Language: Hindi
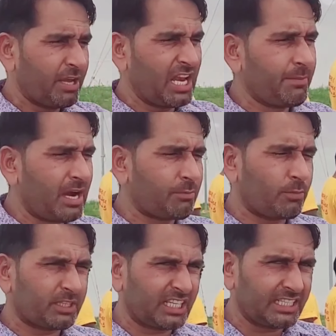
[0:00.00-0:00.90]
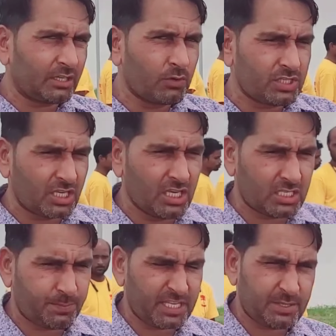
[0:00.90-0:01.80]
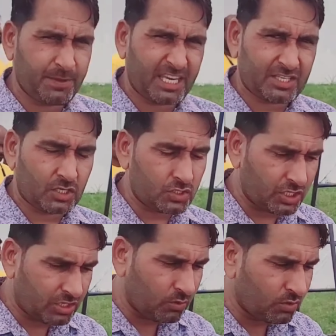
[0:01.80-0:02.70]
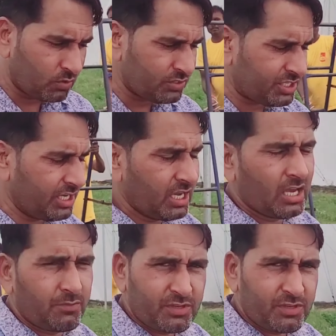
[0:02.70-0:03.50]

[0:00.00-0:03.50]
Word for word: पहले मैं आपको बता देता हूँ इसकी स्पेसिफिकेशंस की कौन कौन सी